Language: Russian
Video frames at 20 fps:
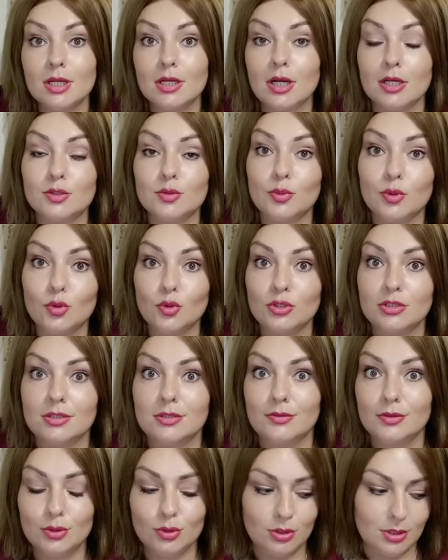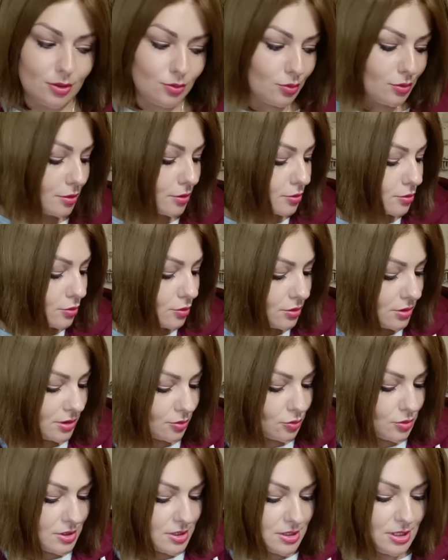заказ, просто все такое крутое,
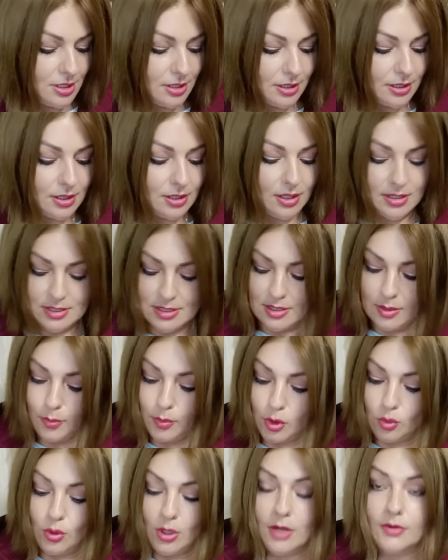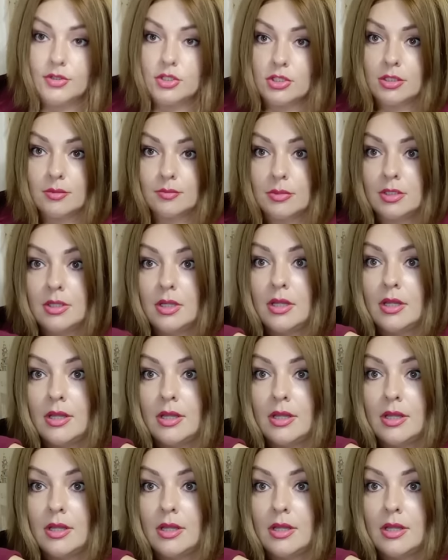такое стильное, классное, по рукавчикам.